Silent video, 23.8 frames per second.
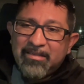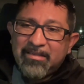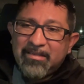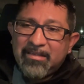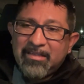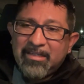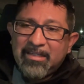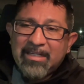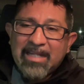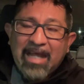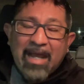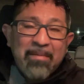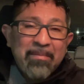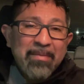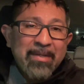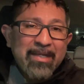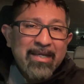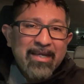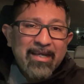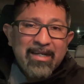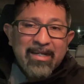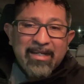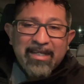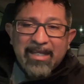
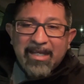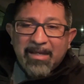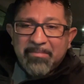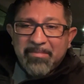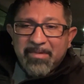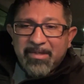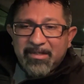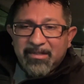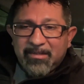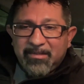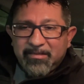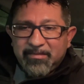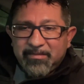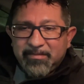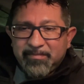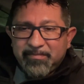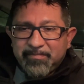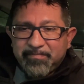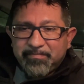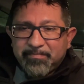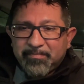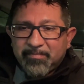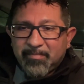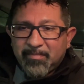dinámica, le llaman,
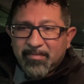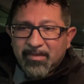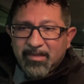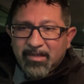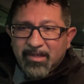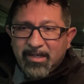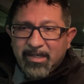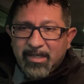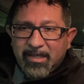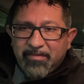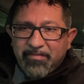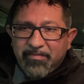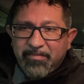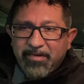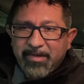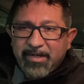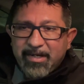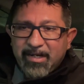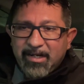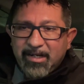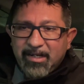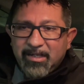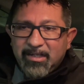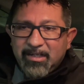allá
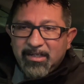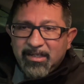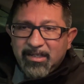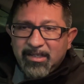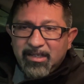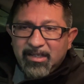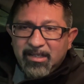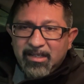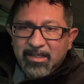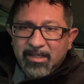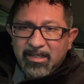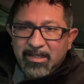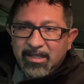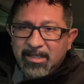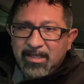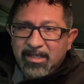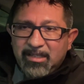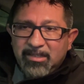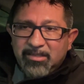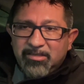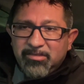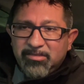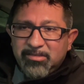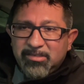afuera.
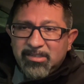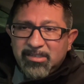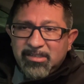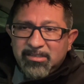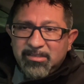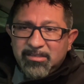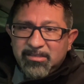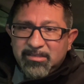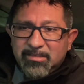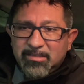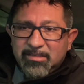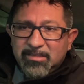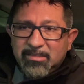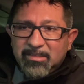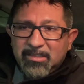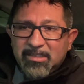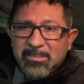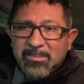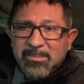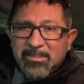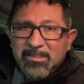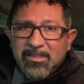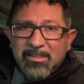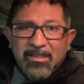Entonces
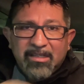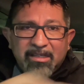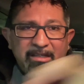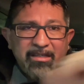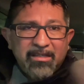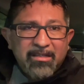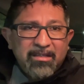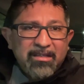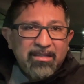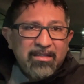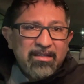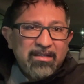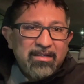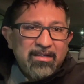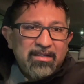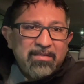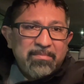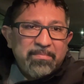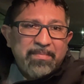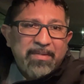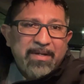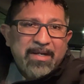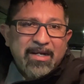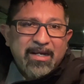decidí eh,
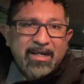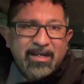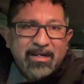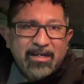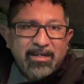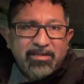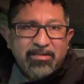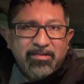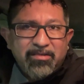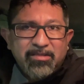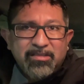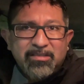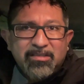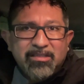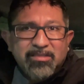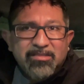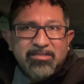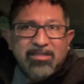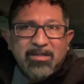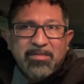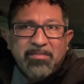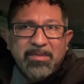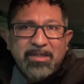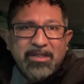parar en un
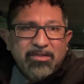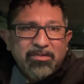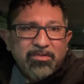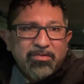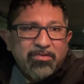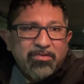estacionamiento